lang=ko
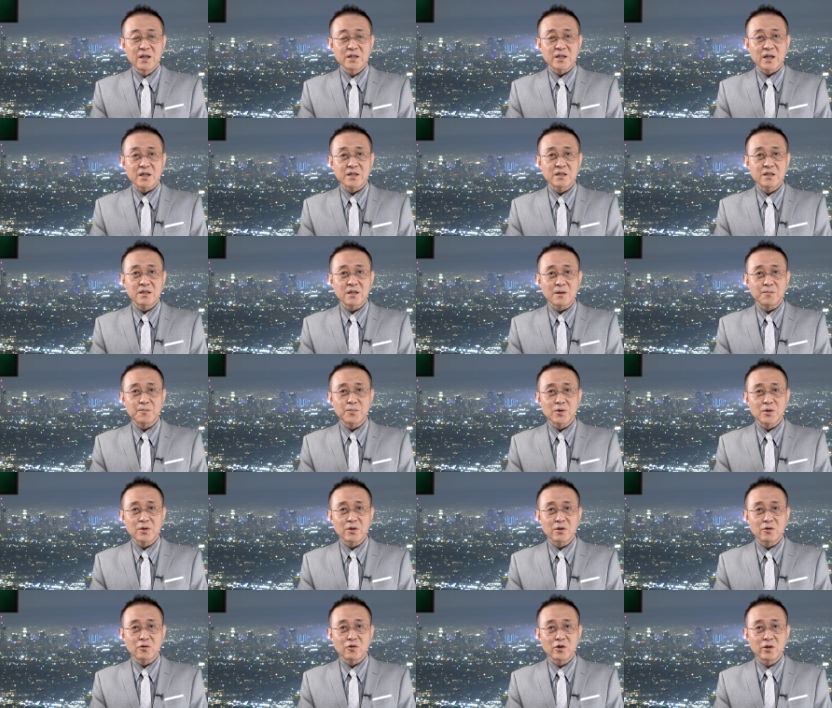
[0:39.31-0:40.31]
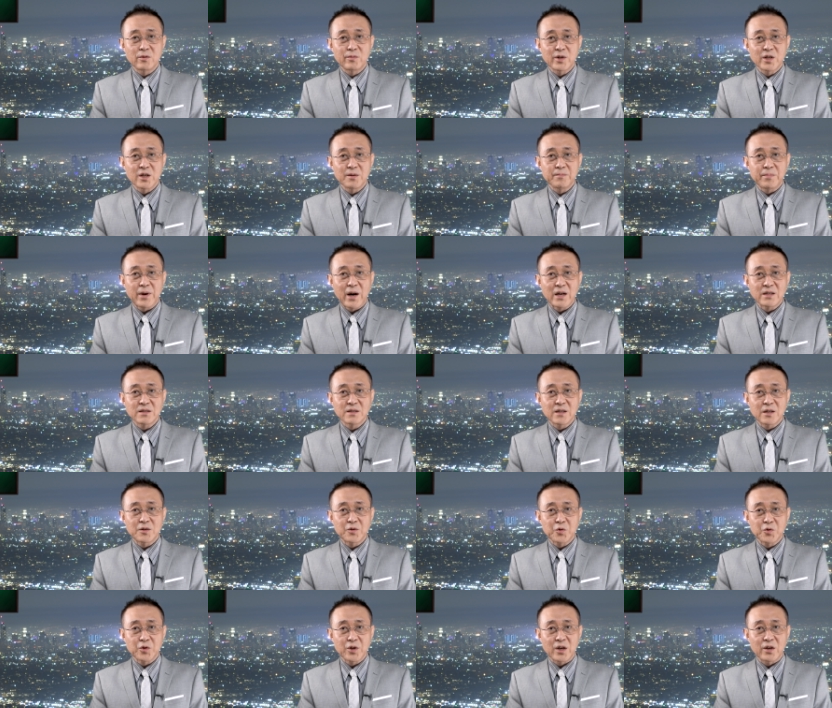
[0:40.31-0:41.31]
자, 시작부터 꼬여버린 바이든
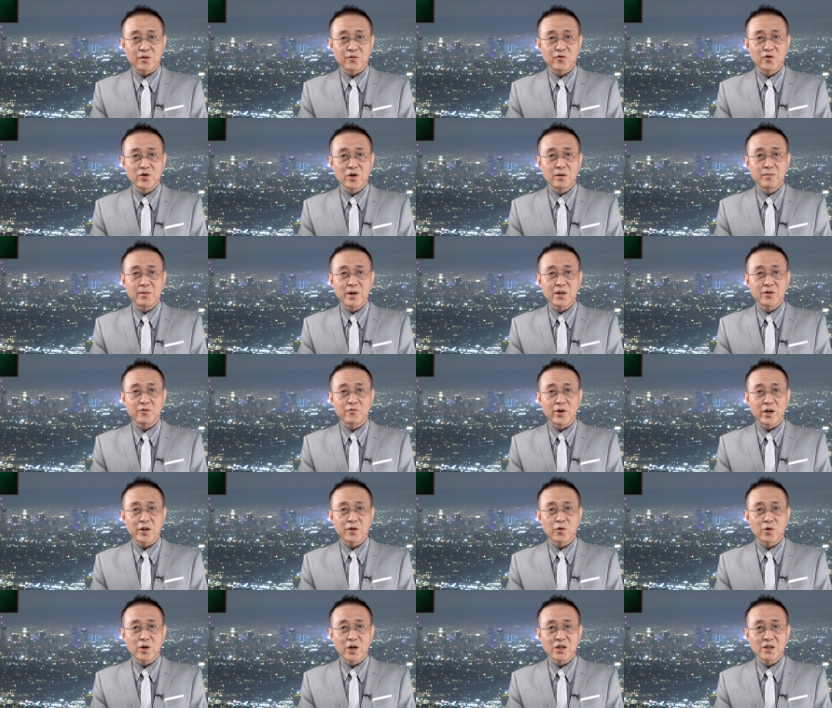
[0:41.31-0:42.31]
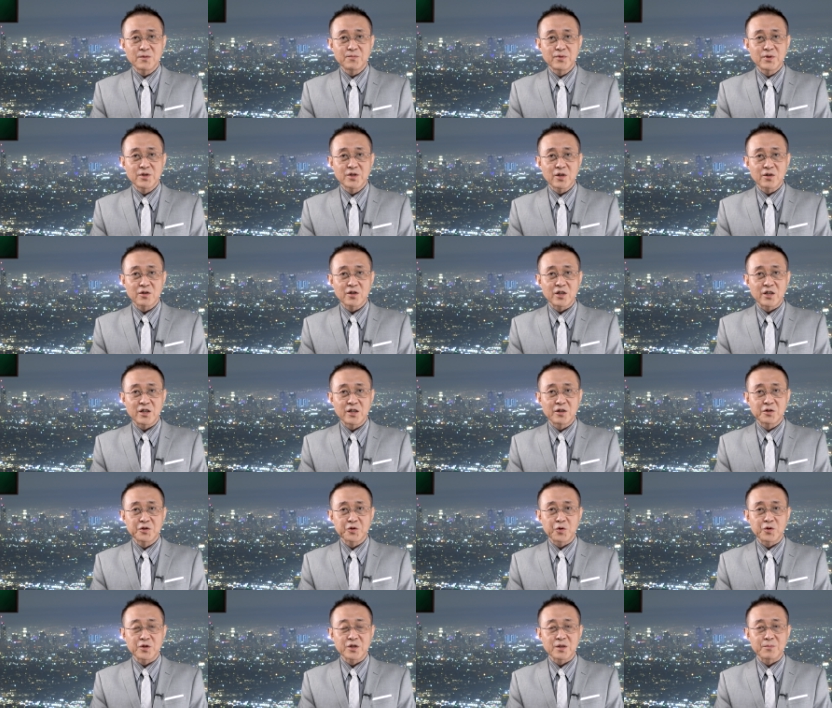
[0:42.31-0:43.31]
대통령의 위험한 외교라는 분석이
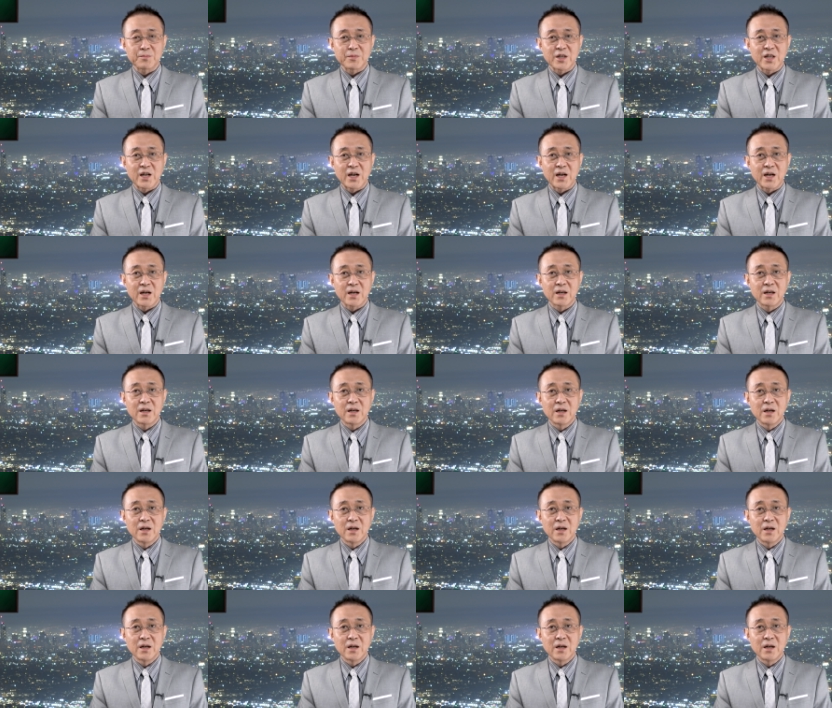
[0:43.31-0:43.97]
이어지고 있습니다.